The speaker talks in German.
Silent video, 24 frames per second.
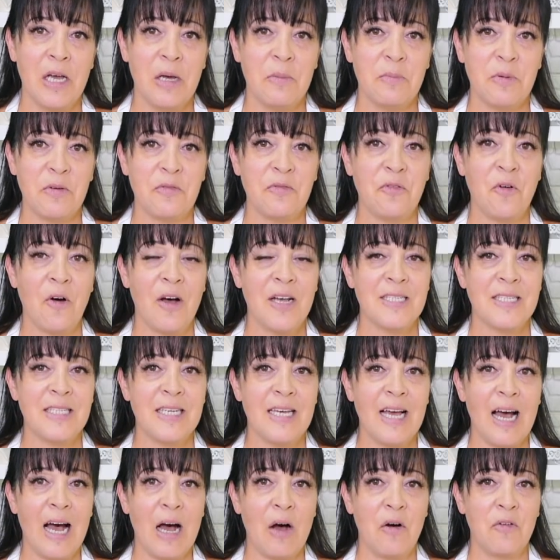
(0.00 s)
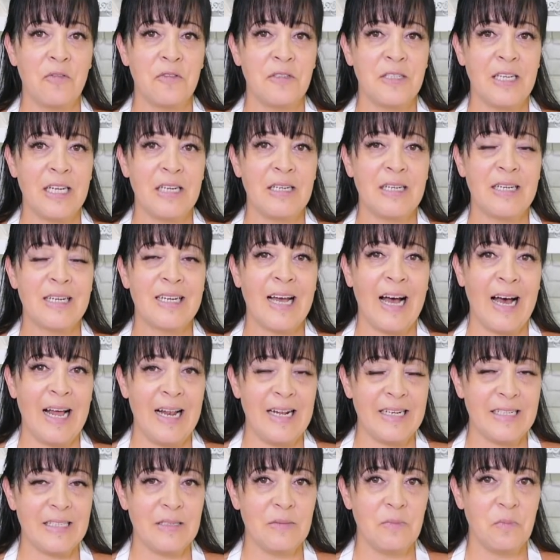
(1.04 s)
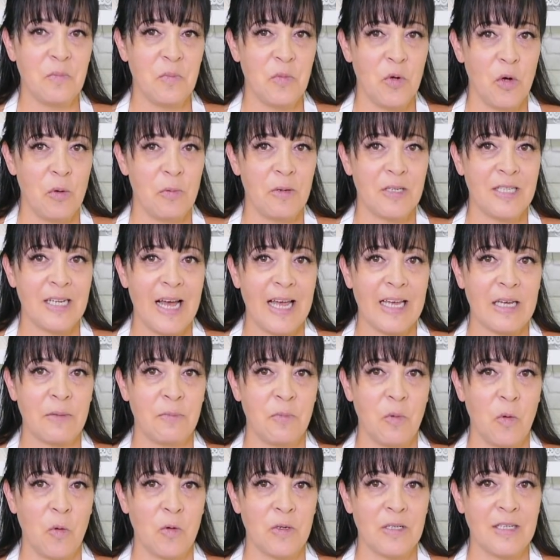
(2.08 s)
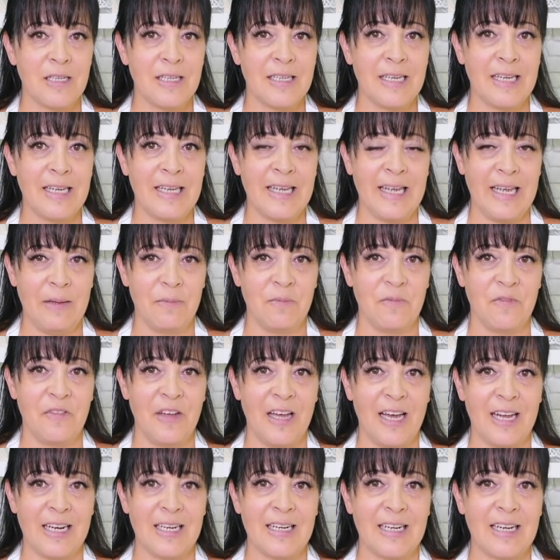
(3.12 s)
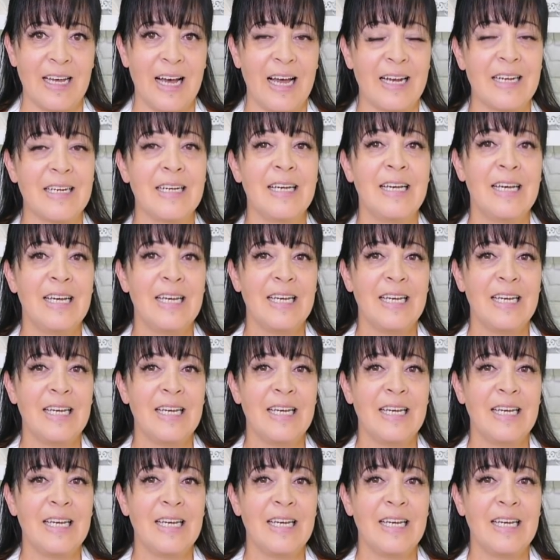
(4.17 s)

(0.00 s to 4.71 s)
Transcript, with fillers: bevor sie auf den kalten Mürbeteigboden gegeben werden kann.